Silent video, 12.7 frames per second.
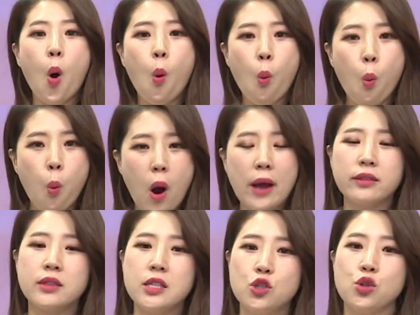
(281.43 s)

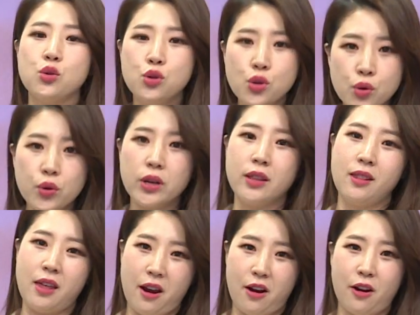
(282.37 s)
What did you do in
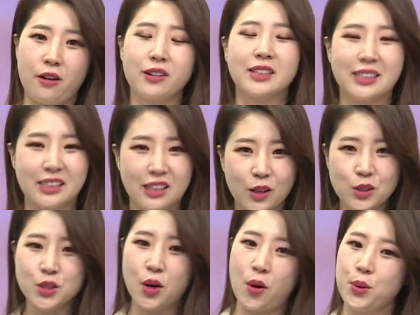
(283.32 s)
there?
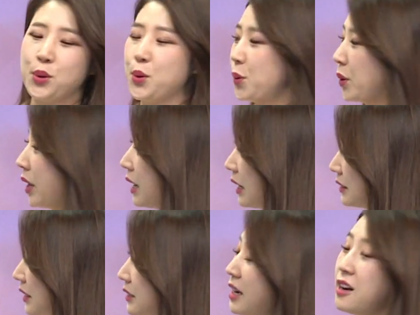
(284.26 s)
그렇죠. 이렇게
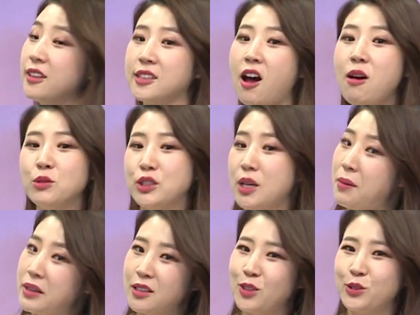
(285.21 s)
강세 살려서 문장
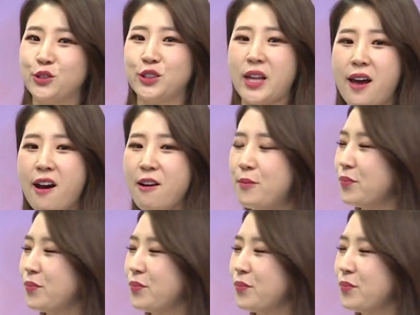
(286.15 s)
만들어 주세요.